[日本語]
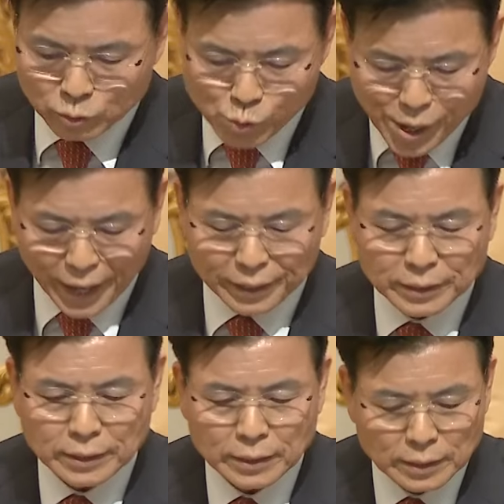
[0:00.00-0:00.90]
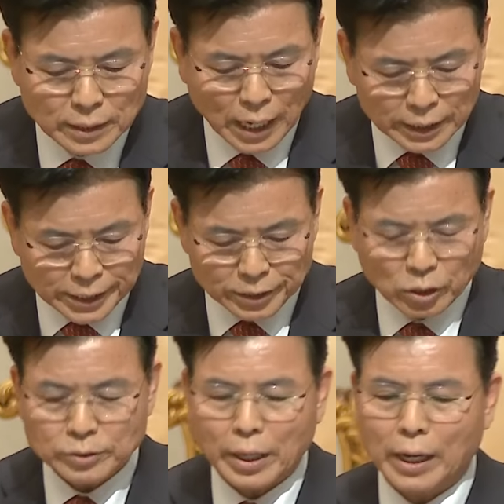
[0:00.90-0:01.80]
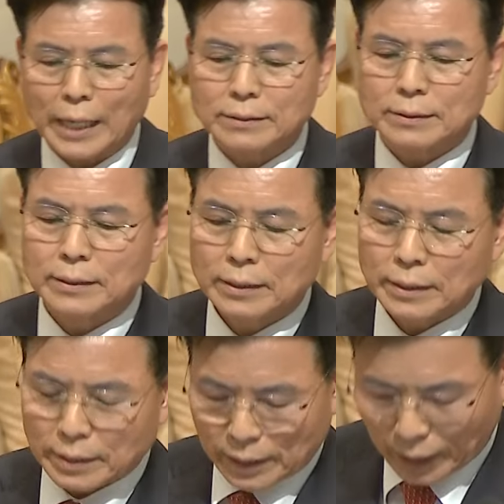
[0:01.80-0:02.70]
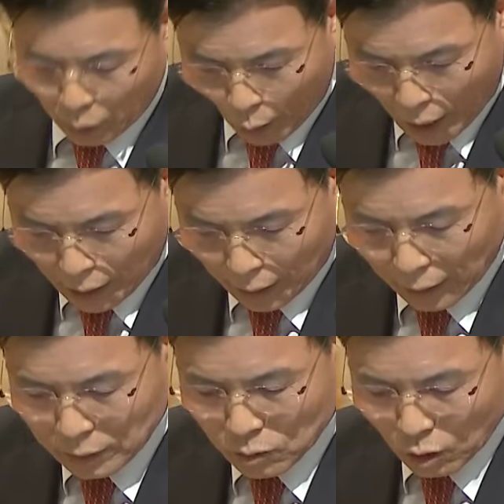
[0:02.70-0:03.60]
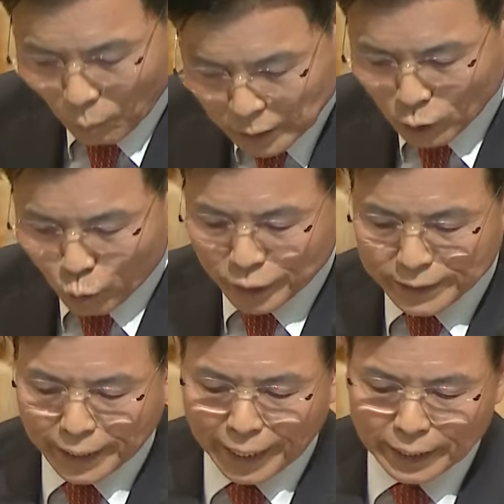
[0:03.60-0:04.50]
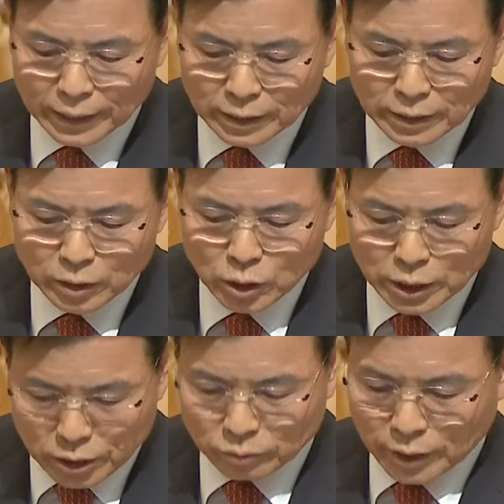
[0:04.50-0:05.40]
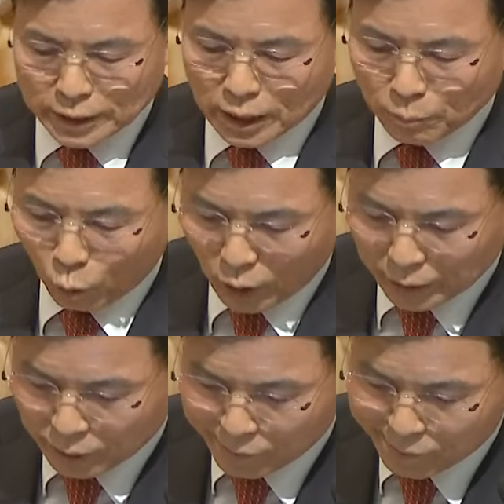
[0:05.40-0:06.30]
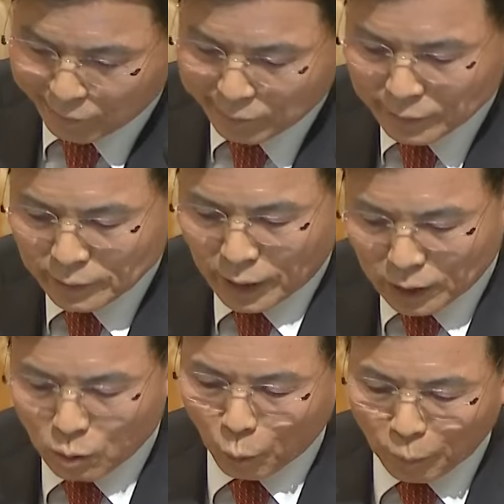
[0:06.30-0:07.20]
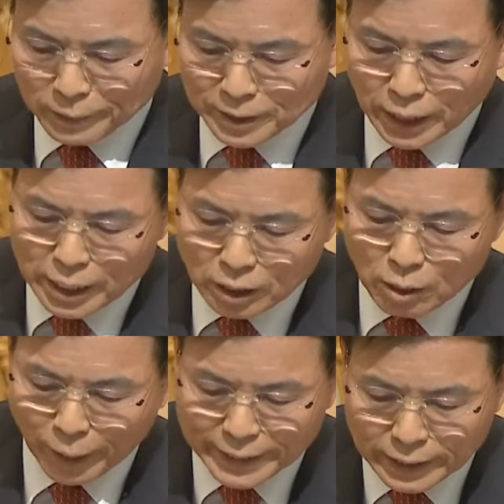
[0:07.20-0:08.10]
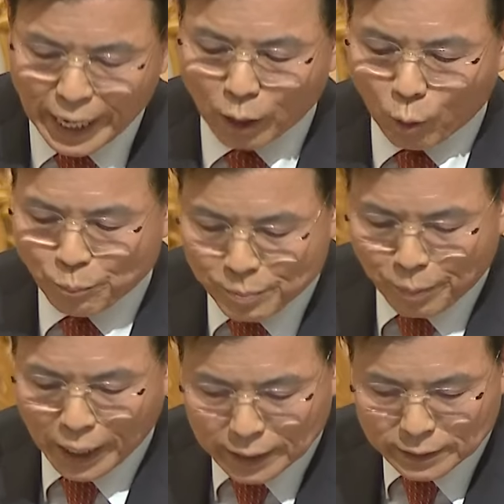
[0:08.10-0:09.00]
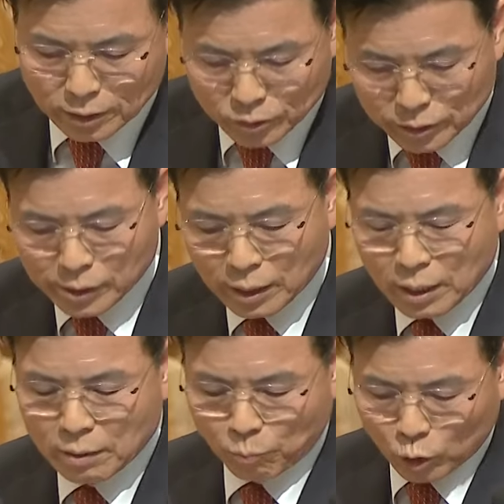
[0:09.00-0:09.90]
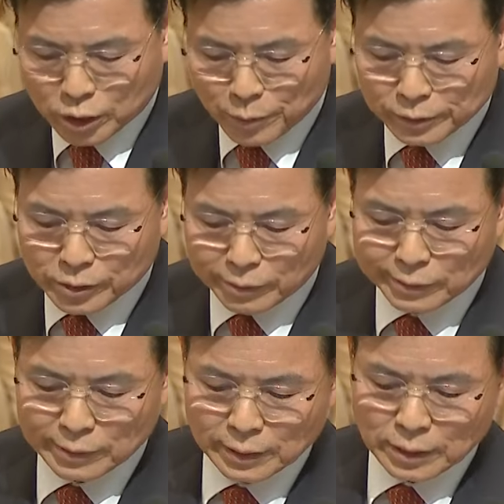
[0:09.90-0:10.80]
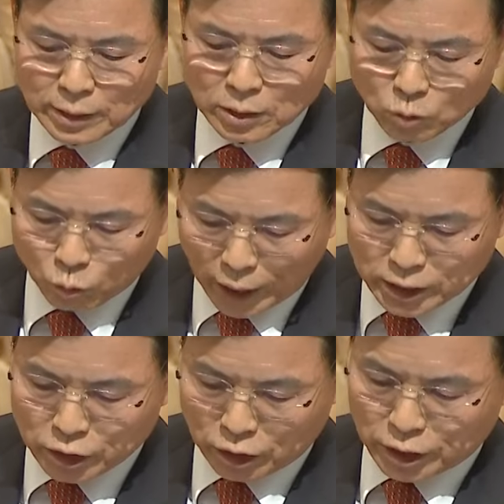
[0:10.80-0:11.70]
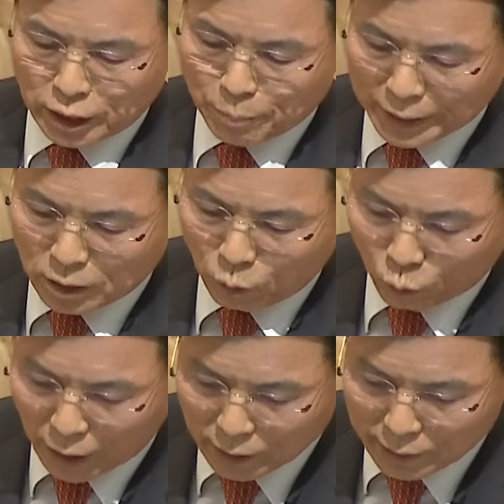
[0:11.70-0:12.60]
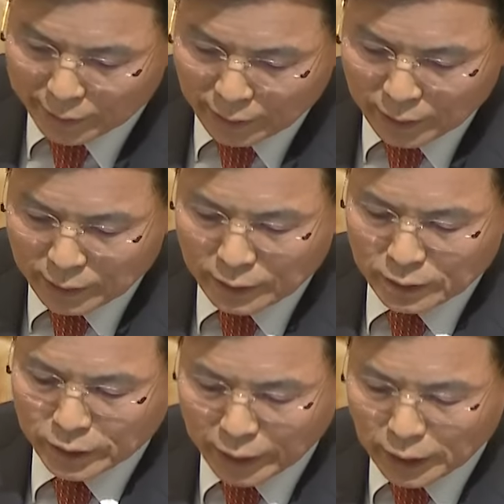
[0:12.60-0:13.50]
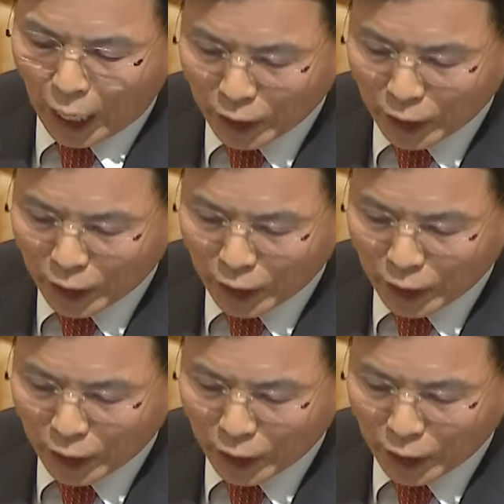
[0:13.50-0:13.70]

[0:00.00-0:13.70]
韓国に送られ苦労させた土台の上で神が選んだアベル母の国日本ですが世の中から迫害される姿を見て